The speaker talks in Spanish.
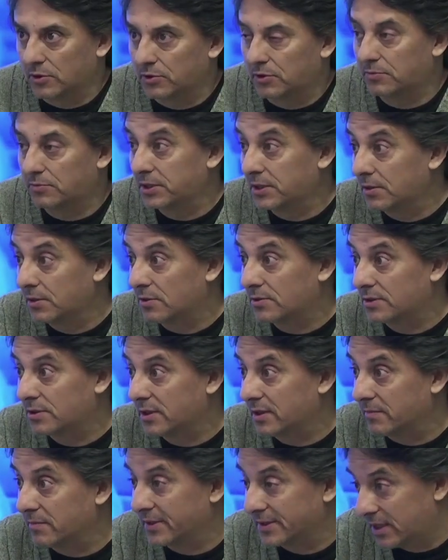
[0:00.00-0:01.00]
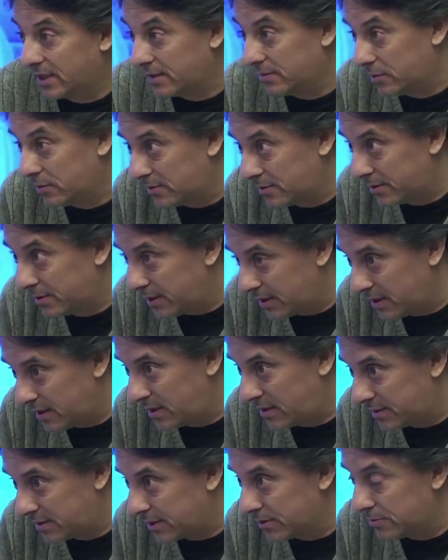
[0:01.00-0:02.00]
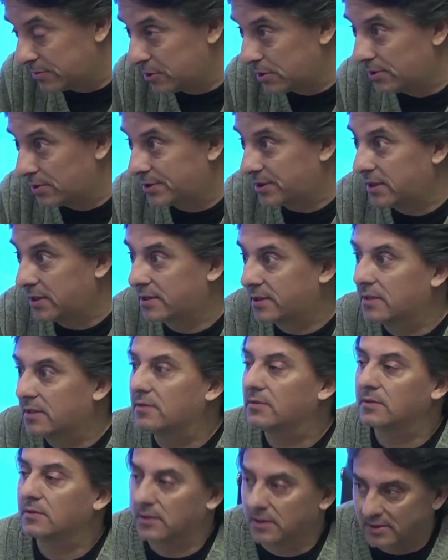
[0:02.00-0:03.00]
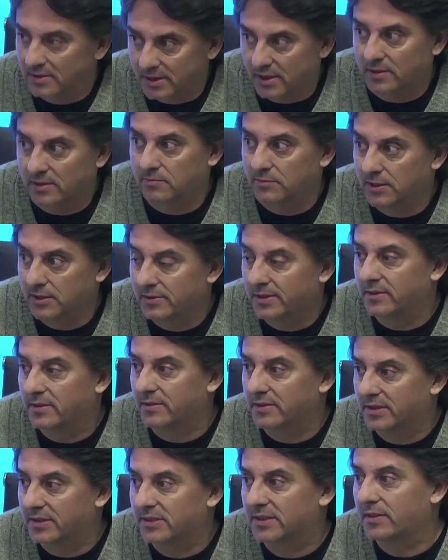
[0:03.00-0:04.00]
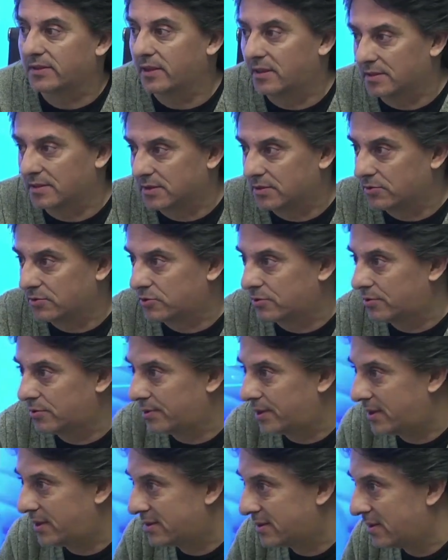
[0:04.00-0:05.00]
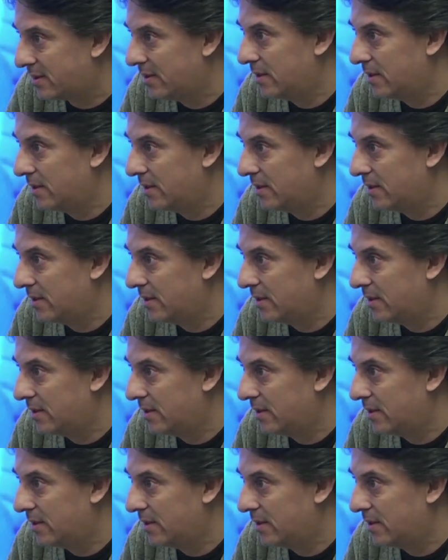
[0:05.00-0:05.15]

los domingos, empezaremos eh, eh, este domingo 7, este exactamente, de 16 a 18 horas.